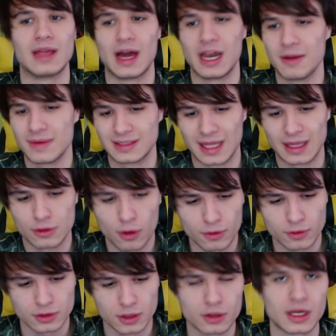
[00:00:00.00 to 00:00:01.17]
animes de todos
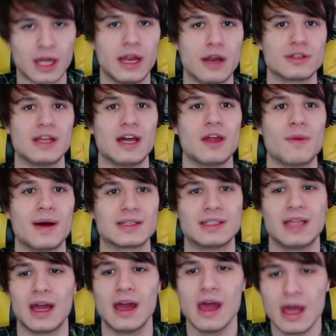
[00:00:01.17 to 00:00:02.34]
los géneros y además
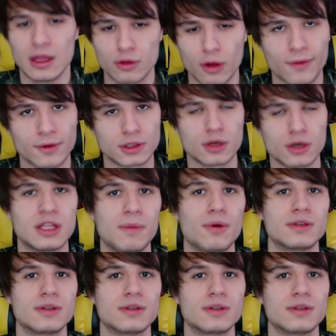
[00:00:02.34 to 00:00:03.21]
de todos los tipos,